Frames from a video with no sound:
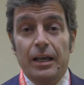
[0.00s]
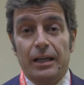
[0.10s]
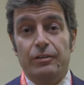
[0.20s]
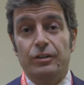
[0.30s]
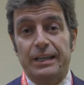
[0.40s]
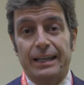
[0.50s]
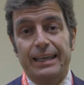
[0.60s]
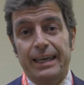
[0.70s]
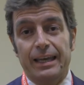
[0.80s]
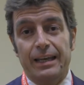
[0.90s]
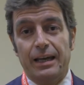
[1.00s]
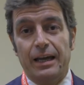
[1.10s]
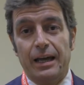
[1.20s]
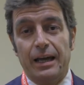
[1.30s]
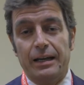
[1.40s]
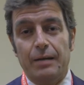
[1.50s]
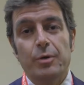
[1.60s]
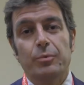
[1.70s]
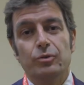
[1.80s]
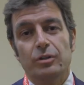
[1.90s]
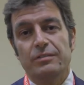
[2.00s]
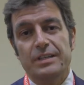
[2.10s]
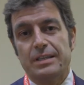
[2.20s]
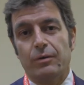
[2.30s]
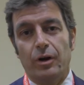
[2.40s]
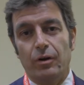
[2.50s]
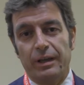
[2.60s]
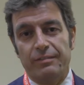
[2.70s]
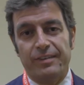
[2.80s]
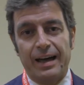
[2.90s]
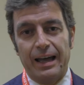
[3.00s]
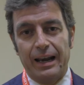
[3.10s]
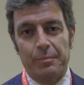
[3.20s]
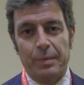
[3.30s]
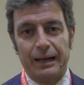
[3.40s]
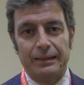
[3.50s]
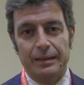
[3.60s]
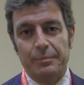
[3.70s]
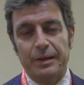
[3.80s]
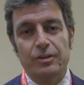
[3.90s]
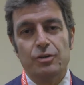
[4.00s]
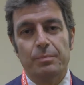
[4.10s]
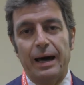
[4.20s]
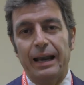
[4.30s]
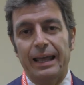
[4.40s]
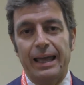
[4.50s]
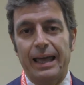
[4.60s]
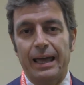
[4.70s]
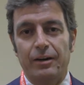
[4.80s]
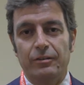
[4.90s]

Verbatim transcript: Devo dire che eh, dal mio punto di vista quello che fa la parte principale è